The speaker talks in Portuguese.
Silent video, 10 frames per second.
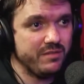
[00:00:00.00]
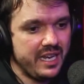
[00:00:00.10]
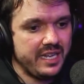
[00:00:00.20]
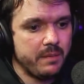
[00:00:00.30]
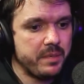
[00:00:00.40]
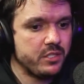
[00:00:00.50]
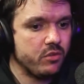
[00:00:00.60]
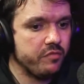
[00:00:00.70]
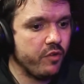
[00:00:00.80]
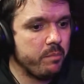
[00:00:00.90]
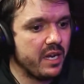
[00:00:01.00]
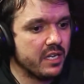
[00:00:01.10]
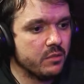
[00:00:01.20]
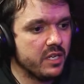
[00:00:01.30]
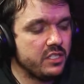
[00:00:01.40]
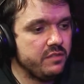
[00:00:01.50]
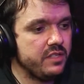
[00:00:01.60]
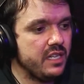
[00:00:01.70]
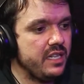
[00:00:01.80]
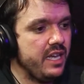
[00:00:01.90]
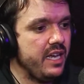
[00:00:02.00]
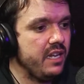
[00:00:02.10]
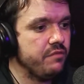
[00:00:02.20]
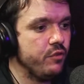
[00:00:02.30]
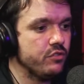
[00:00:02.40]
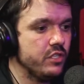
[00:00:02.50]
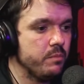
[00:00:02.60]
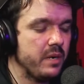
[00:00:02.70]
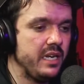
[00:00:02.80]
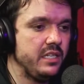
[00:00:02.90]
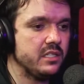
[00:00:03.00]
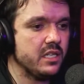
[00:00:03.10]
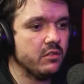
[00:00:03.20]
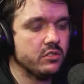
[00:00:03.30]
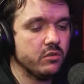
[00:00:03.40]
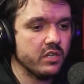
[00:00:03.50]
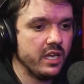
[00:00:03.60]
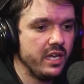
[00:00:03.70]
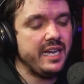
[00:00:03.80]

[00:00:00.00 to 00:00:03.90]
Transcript: E aí a pessoa foi pagando umas dívidas dela, foi usando para isso e tal, não sei o quê.